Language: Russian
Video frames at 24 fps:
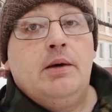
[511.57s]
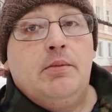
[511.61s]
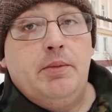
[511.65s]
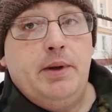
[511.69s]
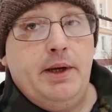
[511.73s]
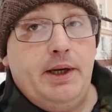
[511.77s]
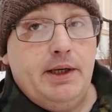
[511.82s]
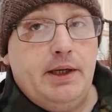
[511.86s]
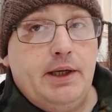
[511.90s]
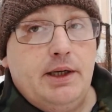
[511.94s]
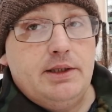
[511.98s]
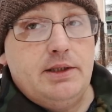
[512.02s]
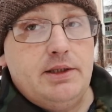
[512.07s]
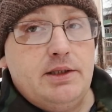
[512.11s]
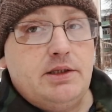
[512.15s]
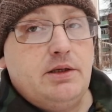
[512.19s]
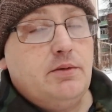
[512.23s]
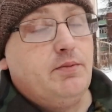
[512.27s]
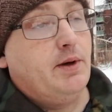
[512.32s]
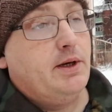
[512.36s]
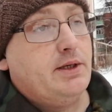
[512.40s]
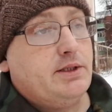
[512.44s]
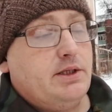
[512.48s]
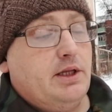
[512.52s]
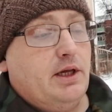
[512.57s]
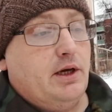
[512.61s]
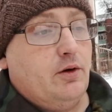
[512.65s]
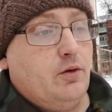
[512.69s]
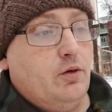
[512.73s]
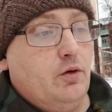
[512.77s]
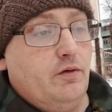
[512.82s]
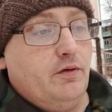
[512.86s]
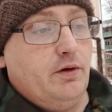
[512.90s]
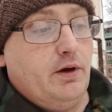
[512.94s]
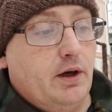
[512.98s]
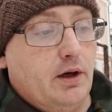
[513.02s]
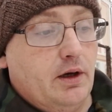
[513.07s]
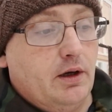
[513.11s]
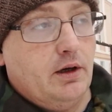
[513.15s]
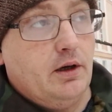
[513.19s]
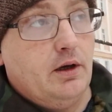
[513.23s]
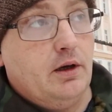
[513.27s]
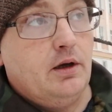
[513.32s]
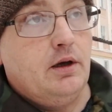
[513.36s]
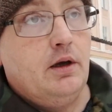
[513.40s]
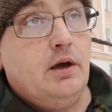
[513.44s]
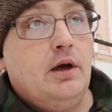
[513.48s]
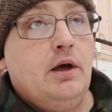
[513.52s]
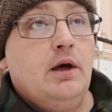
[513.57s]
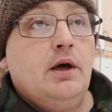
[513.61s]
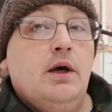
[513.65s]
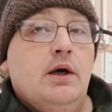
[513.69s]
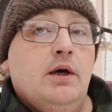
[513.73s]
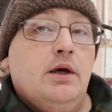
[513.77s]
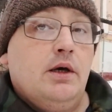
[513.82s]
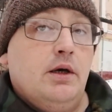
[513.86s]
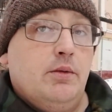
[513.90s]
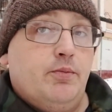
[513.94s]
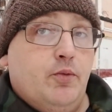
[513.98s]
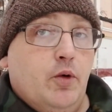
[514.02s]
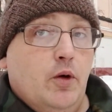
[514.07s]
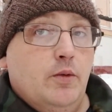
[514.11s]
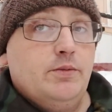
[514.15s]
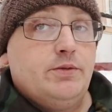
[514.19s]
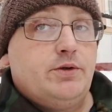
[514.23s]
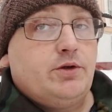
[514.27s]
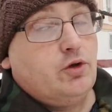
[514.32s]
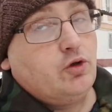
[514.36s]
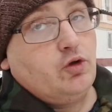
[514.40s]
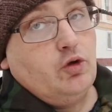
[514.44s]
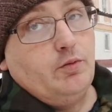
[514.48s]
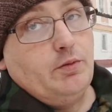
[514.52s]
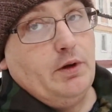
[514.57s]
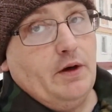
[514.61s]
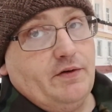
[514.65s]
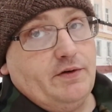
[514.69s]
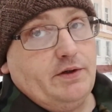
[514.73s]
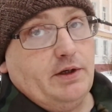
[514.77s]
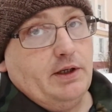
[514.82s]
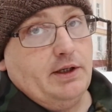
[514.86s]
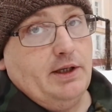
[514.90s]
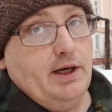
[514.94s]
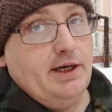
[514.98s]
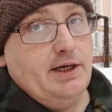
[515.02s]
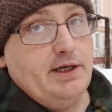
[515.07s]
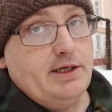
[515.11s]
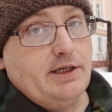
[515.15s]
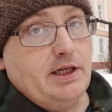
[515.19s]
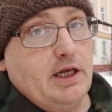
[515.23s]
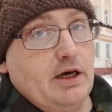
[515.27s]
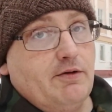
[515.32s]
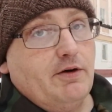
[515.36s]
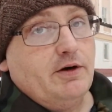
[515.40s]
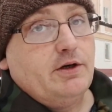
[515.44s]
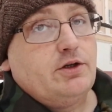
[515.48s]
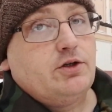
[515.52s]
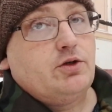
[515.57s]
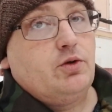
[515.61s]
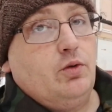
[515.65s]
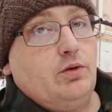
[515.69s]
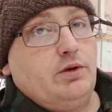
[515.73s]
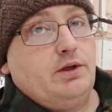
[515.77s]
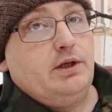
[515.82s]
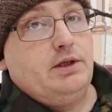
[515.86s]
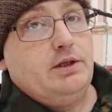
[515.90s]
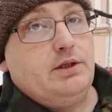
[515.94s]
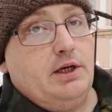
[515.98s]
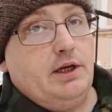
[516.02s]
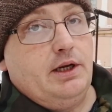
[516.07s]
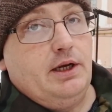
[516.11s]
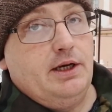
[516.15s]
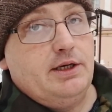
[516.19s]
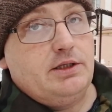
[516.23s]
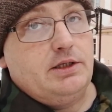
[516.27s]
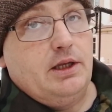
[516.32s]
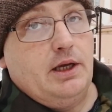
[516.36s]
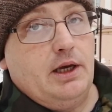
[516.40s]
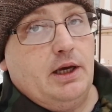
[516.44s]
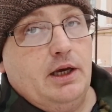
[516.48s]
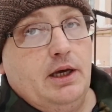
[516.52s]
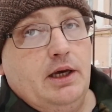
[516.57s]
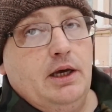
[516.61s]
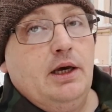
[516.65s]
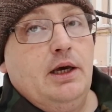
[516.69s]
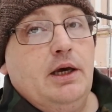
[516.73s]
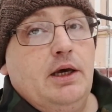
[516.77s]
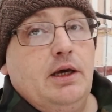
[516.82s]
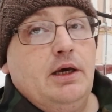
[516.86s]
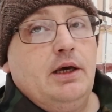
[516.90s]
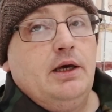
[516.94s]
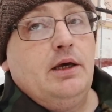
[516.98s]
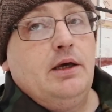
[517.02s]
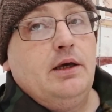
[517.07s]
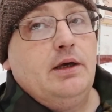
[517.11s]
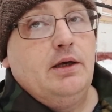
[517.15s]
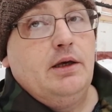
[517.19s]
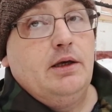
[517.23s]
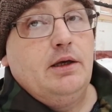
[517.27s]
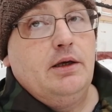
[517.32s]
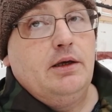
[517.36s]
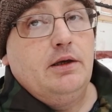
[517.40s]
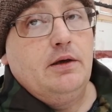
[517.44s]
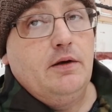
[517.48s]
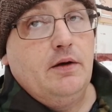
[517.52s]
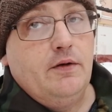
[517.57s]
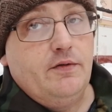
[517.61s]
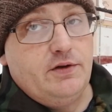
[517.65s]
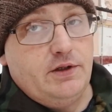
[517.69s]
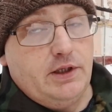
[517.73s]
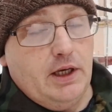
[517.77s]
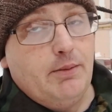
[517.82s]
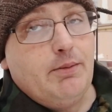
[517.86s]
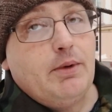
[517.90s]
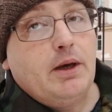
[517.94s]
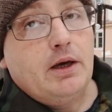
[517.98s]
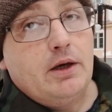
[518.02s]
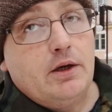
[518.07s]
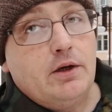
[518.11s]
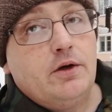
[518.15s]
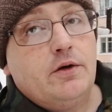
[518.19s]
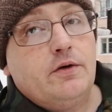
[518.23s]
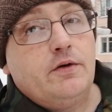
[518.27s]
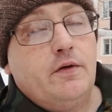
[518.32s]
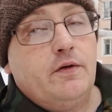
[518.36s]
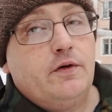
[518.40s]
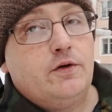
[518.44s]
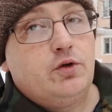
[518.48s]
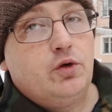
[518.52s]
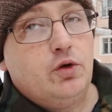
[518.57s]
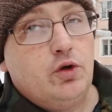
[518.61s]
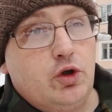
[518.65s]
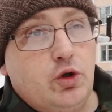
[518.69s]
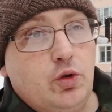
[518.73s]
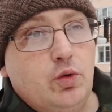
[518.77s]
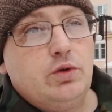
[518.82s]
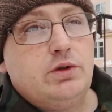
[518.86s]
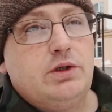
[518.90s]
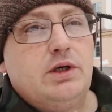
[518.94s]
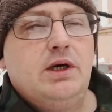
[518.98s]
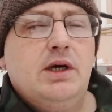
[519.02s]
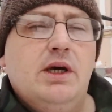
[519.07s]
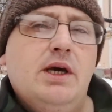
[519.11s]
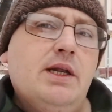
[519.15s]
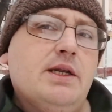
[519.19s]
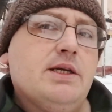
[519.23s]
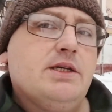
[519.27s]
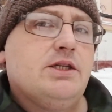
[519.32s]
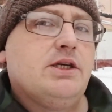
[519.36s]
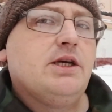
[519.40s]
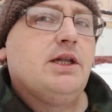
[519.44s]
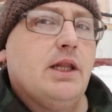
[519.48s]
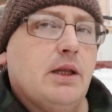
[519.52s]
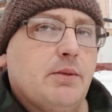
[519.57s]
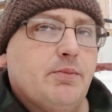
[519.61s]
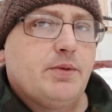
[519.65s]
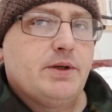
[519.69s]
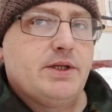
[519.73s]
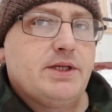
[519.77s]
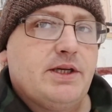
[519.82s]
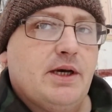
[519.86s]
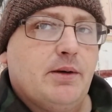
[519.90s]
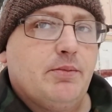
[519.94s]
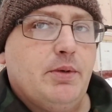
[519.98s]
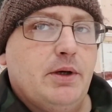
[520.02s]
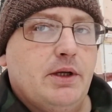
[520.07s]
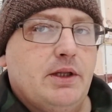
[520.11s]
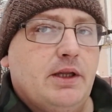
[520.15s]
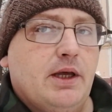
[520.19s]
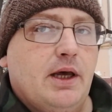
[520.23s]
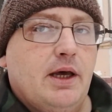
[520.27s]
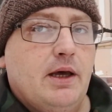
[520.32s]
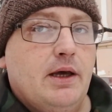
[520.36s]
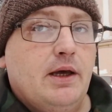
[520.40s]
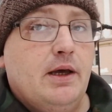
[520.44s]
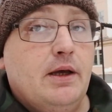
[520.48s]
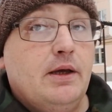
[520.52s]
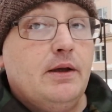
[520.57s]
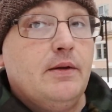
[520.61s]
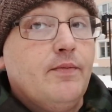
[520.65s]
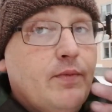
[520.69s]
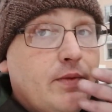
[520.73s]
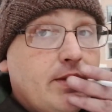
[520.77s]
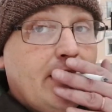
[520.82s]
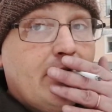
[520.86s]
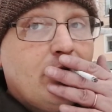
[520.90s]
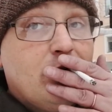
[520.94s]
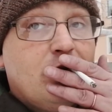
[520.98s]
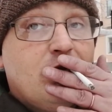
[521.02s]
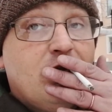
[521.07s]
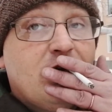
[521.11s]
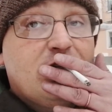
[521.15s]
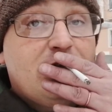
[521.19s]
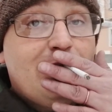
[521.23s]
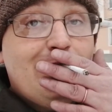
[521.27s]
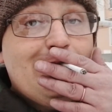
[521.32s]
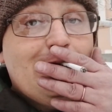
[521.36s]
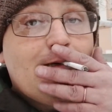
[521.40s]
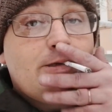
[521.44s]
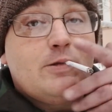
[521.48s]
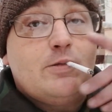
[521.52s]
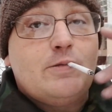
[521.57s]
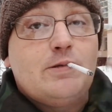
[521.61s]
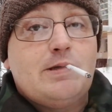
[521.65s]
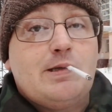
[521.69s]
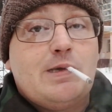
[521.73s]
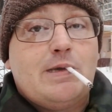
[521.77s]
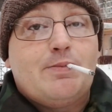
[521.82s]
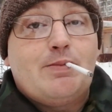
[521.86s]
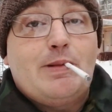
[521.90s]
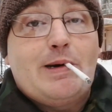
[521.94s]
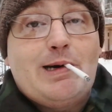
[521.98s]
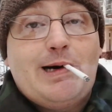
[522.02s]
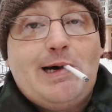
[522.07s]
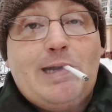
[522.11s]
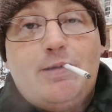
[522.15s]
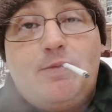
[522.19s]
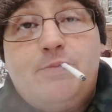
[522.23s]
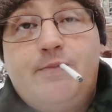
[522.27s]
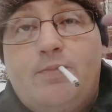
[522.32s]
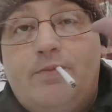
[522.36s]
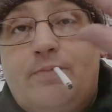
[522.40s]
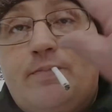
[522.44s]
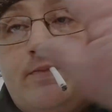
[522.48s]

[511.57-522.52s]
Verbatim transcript: Берегите себя, здоровья. И помните, что у меня всегда есть для вас что-то интересное и всеми чуть-чуть или сильно подзабытое. До новых встреч, друзья. Пока.